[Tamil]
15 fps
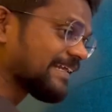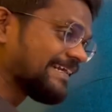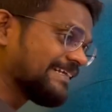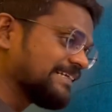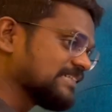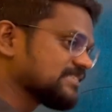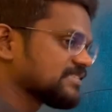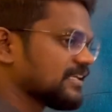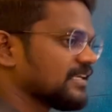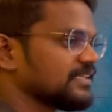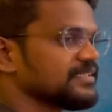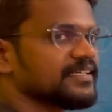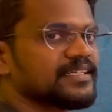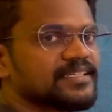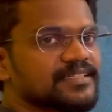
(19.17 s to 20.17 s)
ரெண்டு செல்லு
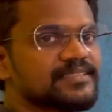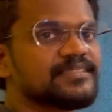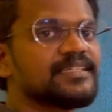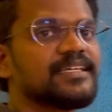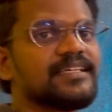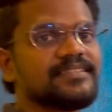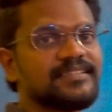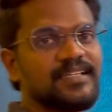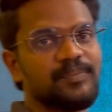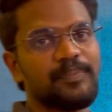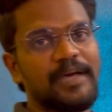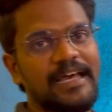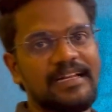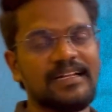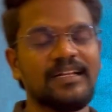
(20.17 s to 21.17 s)
எனக்கு சீரீஸ் அண்ட்
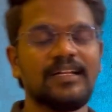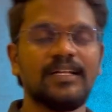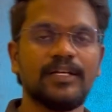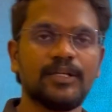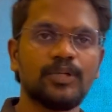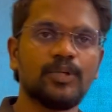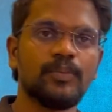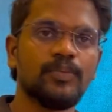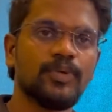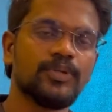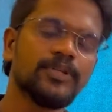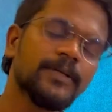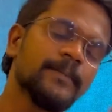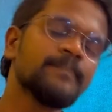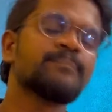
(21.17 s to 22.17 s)
பேரலில் இருக்கும்போது